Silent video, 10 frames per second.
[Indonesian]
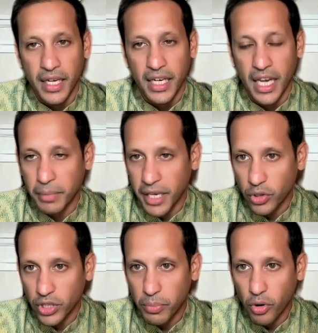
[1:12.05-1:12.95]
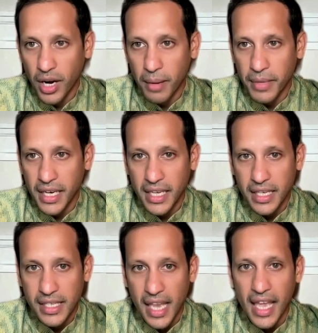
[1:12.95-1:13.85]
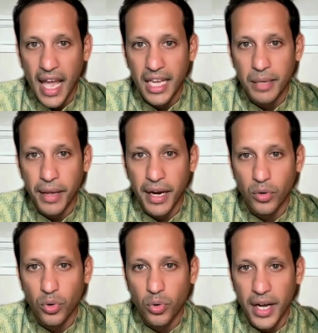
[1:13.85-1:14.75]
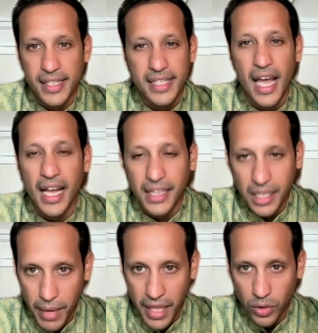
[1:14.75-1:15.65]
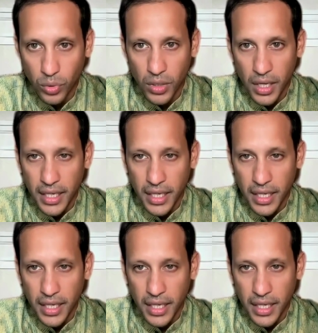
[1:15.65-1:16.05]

Dengan mengikuti program ini, saya yakin para guru akan sangat terbantu